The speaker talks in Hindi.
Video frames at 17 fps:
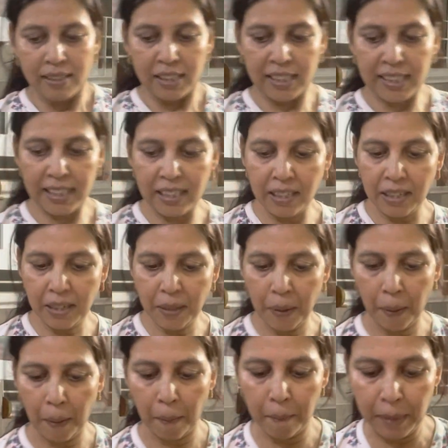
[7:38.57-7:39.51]
चलिए
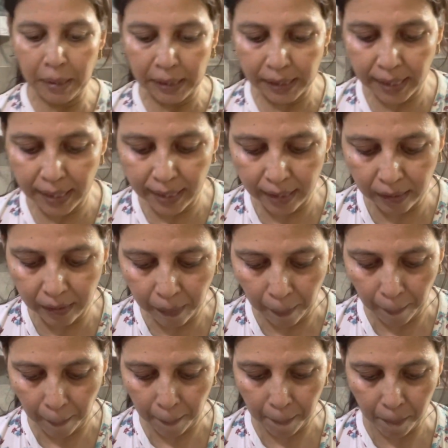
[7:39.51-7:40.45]
मिलते हैं
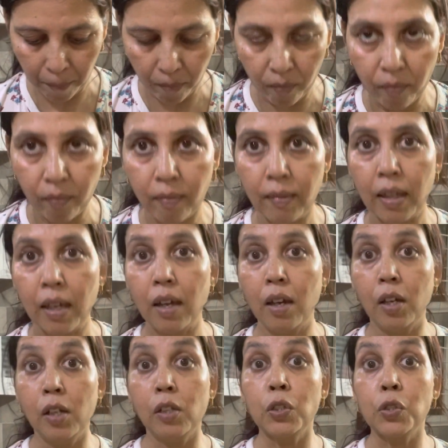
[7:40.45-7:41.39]

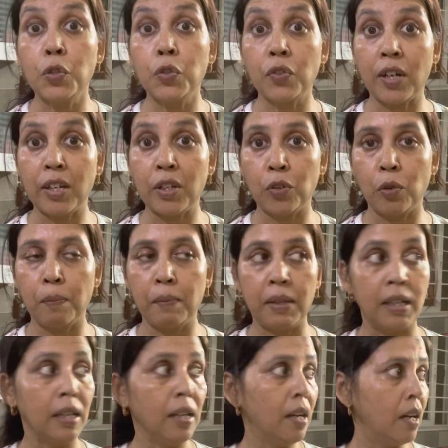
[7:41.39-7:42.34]
ड्राइंग रूम
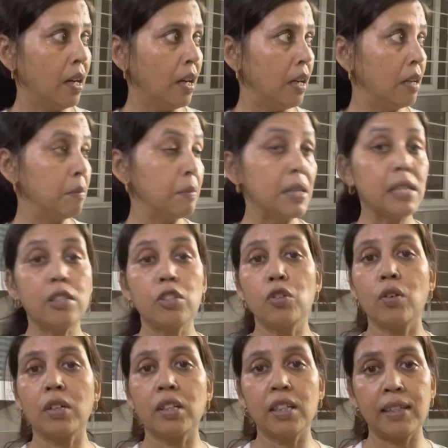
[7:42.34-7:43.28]
में ए सी
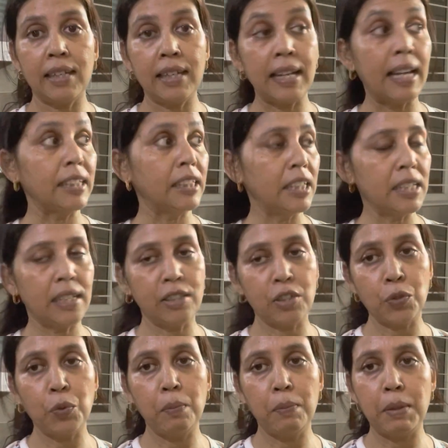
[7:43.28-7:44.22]
ऑन करके आई थिंक
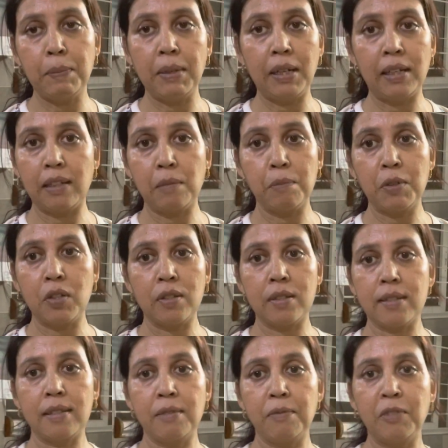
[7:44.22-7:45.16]
आज रूम में मिलेंगे
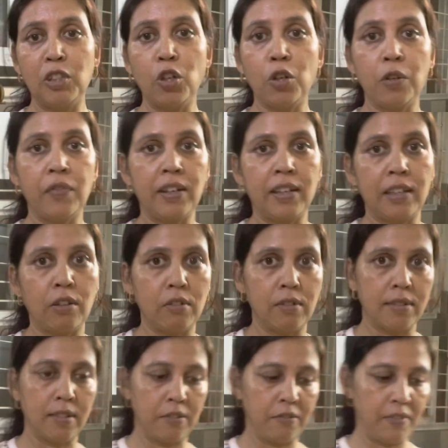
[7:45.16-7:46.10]
बिकॉज विदाउट फैन कैनॉट
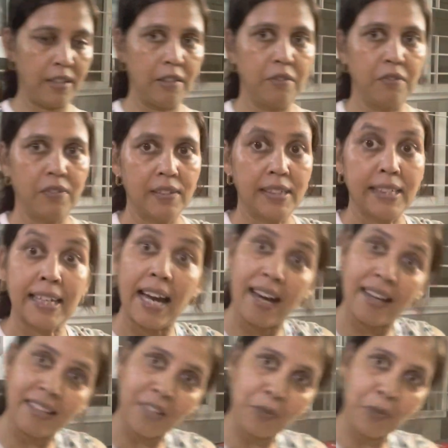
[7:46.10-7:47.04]
सर्वाइव
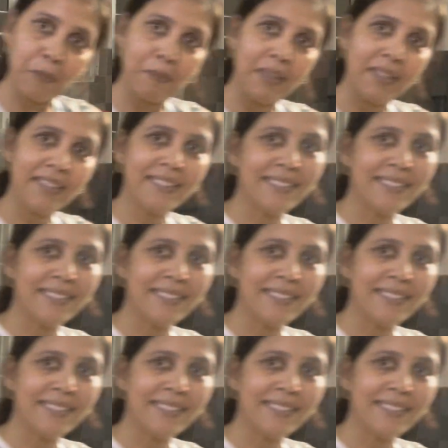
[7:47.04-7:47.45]
आइए रूम में